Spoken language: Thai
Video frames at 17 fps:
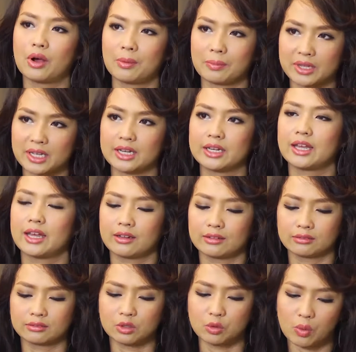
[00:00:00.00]
ความคิดเนี่ย
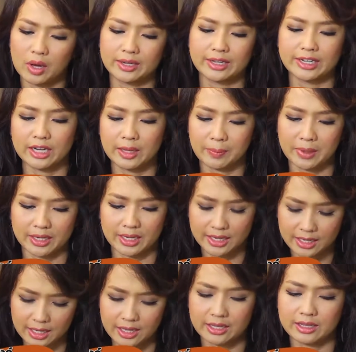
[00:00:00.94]
ทุกวันนี้ในประเท
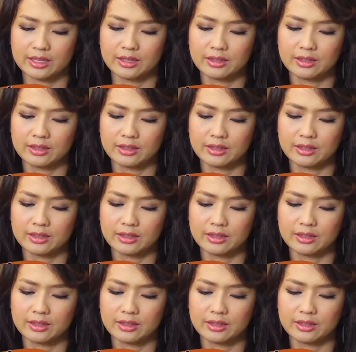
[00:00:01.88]
ศไทย